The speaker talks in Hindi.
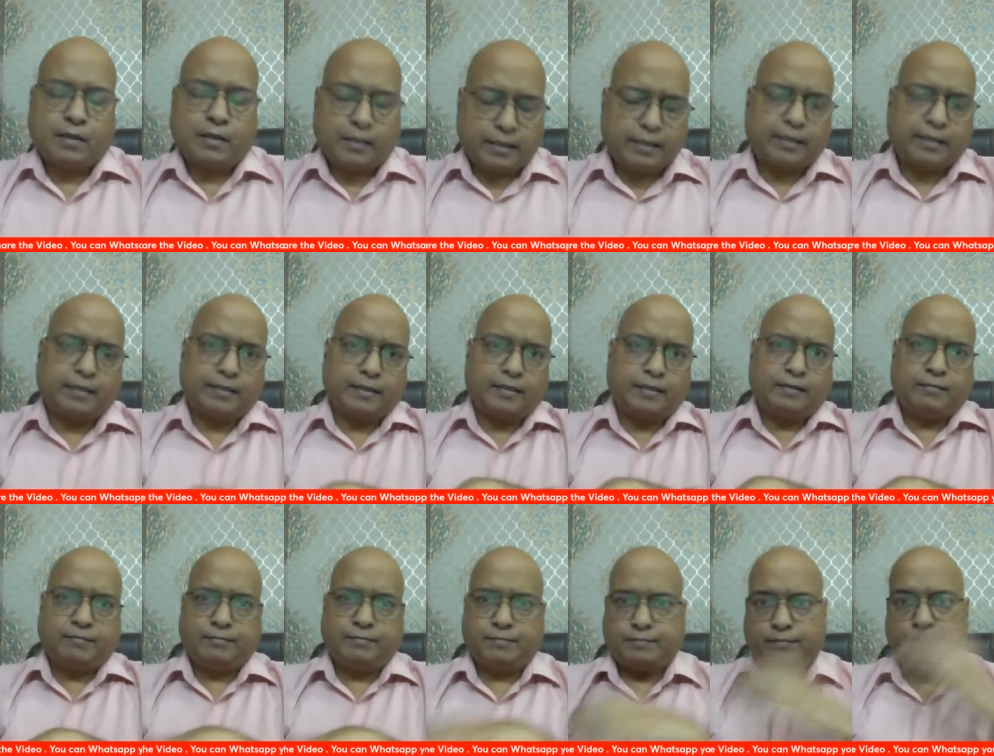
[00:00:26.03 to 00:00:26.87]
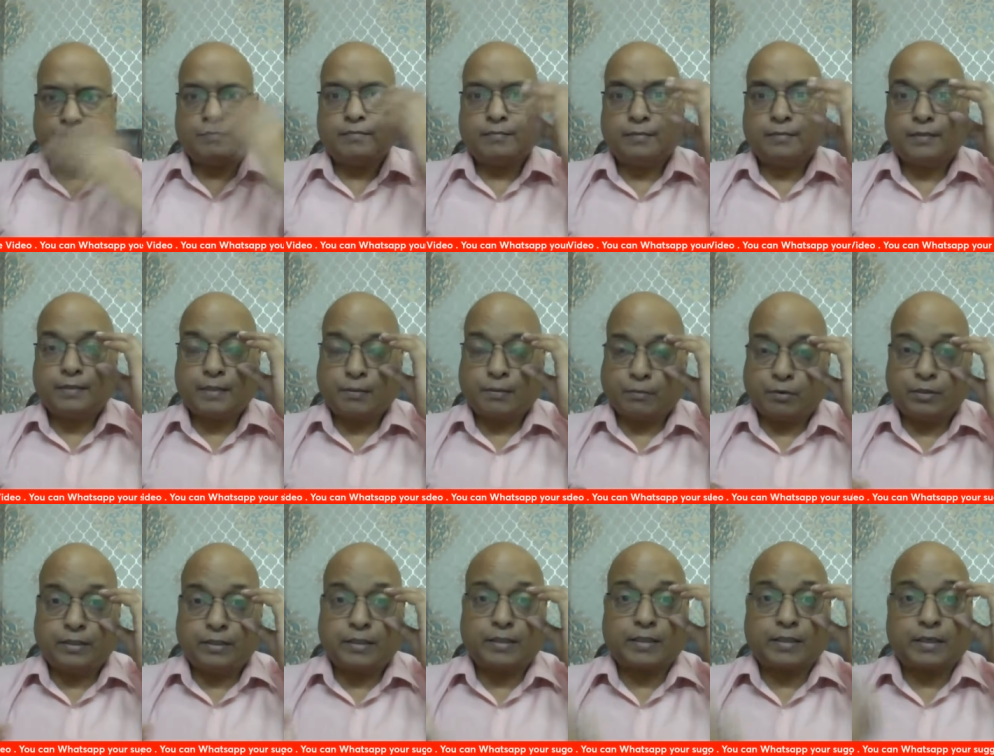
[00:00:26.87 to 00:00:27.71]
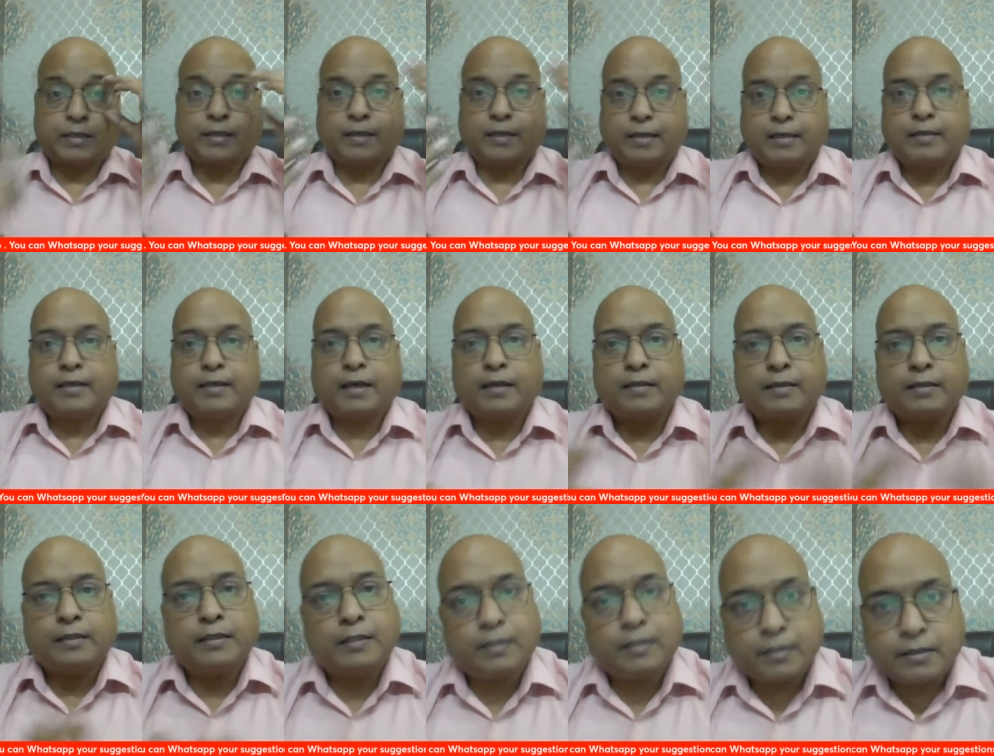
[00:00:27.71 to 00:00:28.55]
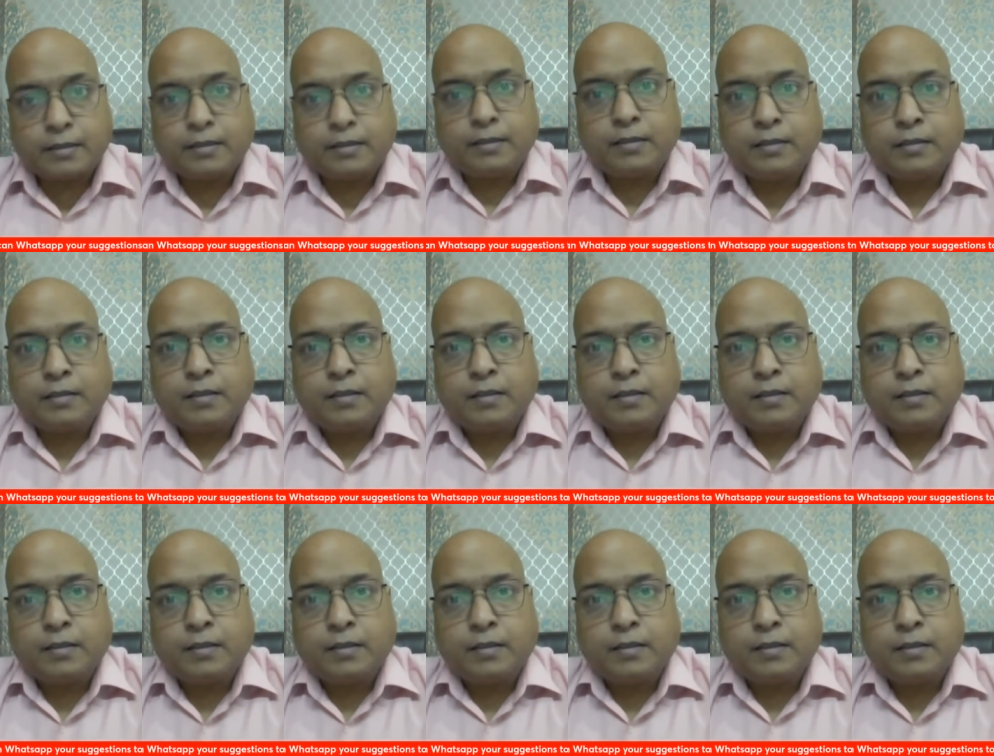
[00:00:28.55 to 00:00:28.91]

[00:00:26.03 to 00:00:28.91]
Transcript: एक दिन या बोलिए कि कल का दिन ही